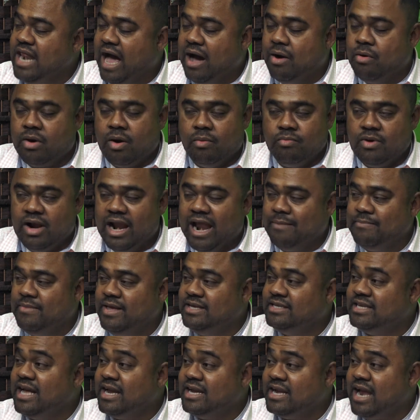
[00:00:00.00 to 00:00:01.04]
đạo không có làm
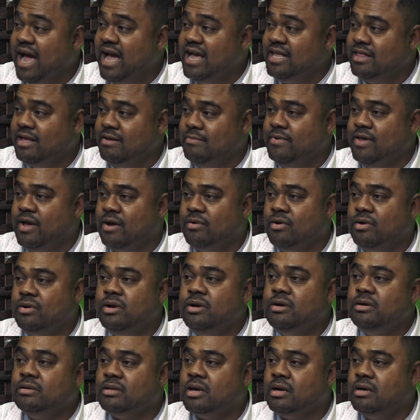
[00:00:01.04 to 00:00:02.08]
gì sai trái thì bây giờ nó
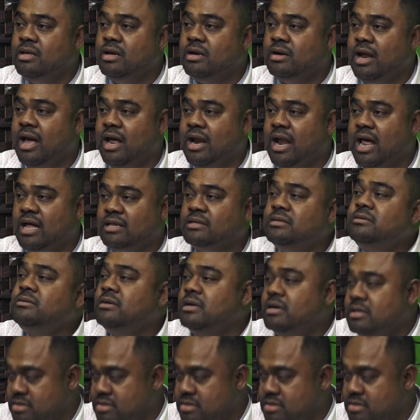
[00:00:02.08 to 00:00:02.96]
đưa tới vấn đề là thương